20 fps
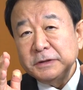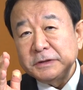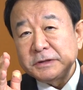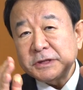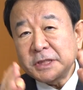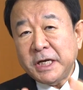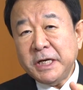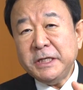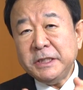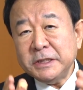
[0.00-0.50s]

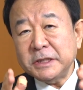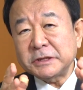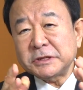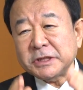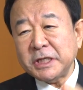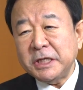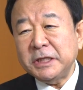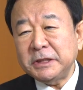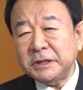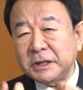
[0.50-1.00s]

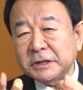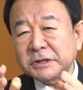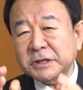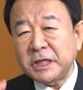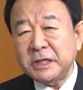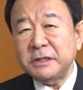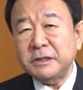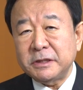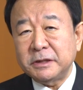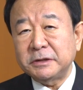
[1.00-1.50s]

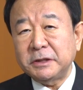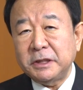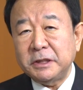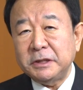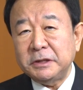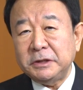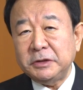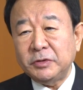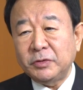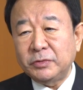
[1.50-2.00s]
チャイナチャイナチャイナ
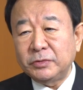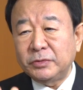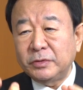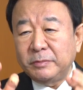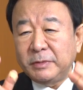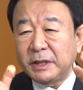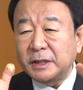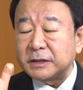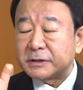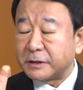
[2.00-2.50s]
で日本の
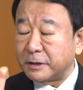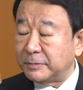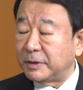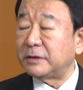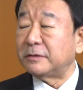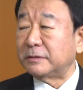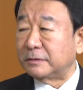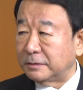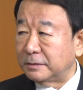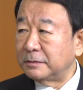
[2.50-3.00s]
目が覚め
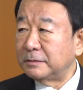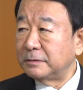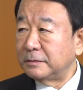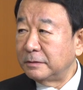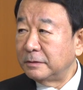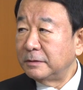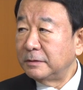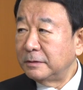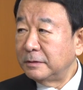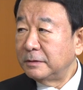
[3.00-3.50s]
る
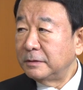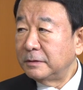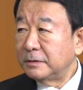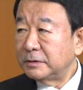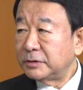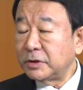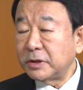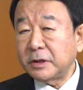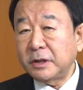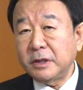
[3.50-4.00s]

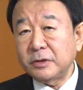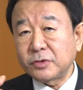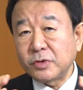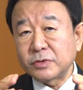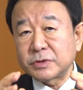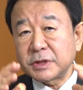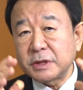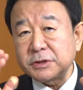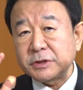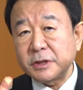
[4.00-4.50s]
それから
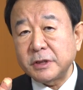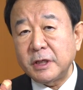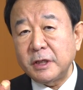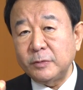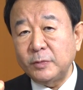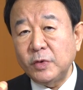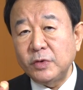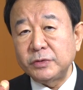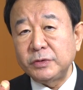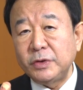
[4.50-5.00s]
国際社
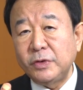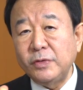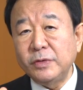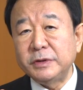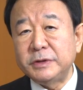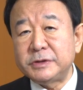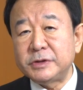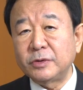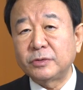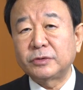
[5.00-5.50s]
会も日本を
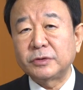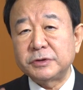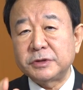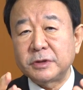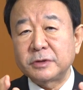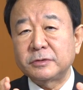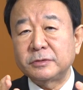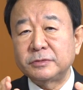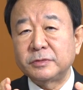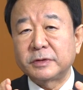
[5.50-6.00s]
必要とし
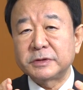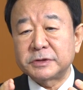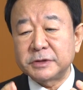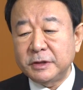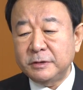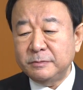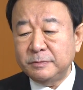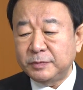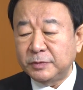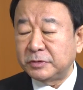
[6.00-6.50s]
てくるのは
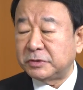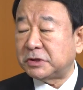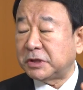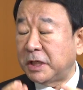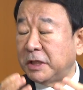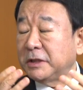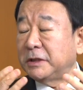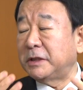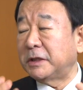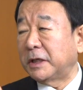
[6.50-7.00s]
全部
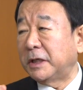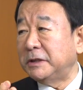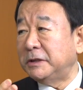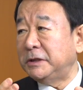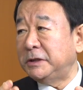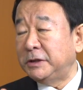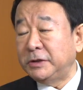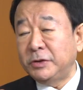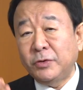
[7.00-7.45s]
チャイナが異